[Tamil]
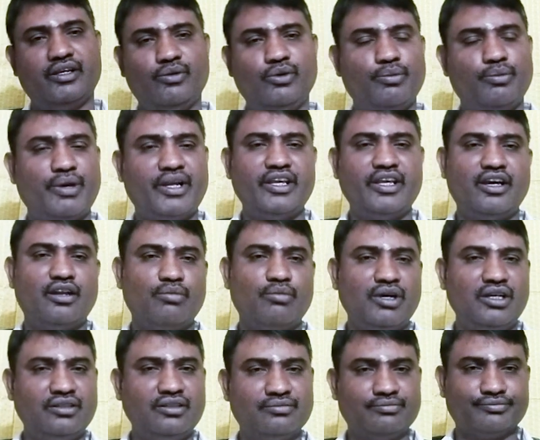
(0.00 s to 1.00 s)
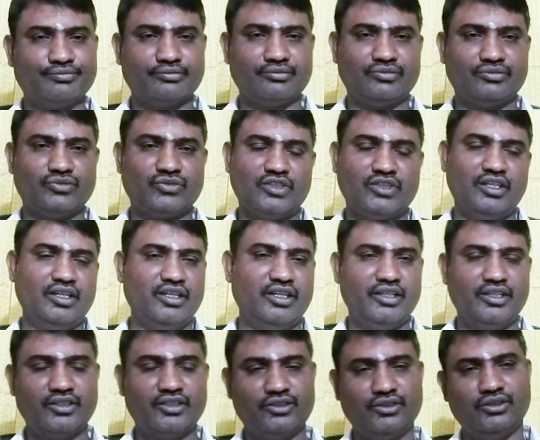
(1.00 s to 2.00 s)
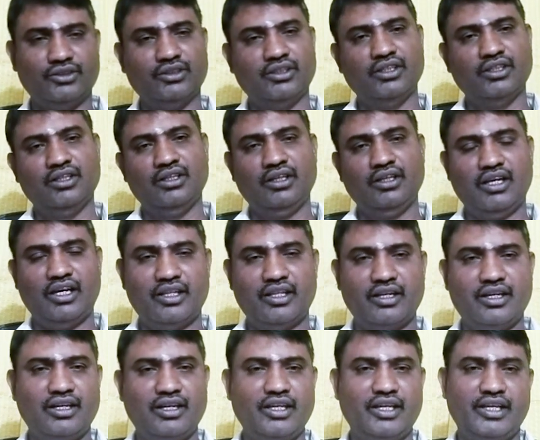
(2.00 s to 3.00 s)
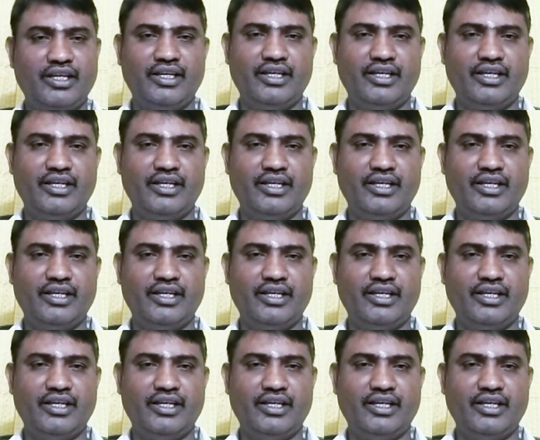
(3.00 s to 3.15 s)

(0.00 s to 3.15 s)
ஒரு பரிகாரமாக இருக்கும் அதனால